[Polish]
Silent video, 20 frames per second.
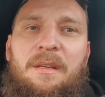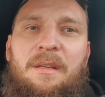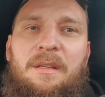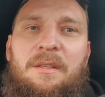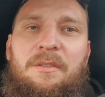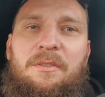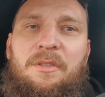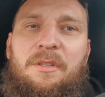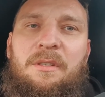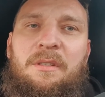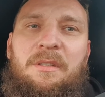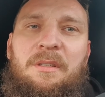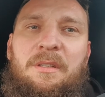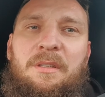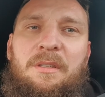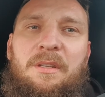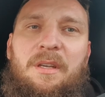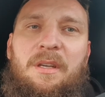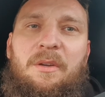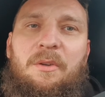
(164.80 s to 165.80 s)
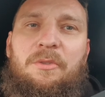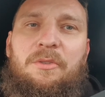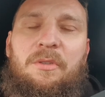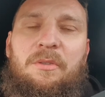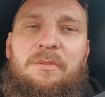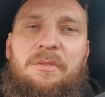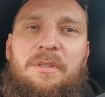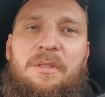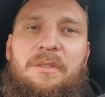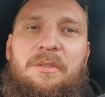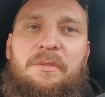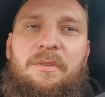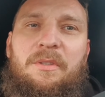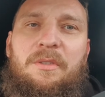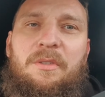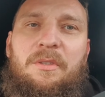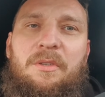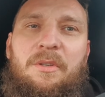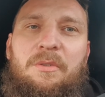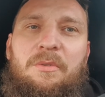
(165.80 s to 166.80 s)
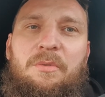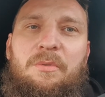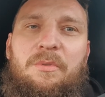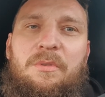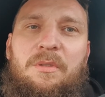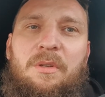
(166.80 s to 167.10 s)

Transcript: silnik nie osiągnie 90